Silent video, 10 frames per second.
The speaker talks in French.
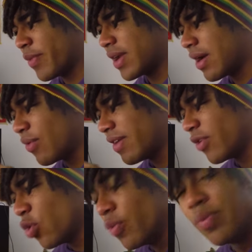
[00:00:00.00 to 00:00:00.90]
mettre la roue
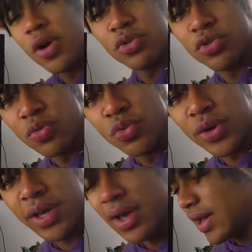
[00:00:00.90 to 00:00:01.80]
avant au bord de ce
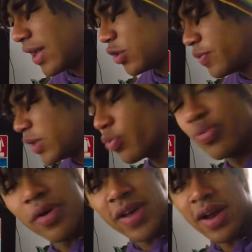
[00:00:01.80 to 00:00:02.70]
muret, et tu mets ton
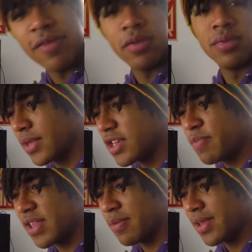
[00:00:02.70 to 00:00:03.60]
poids vers l'avant. C'est
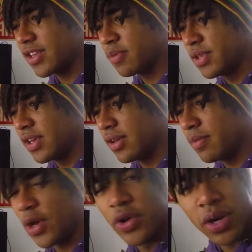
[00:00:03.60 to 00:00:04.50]
pas très bien expliqué,
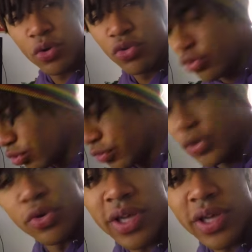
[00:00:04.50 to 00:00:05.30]
mais regarde le tuto, tu vois, il dure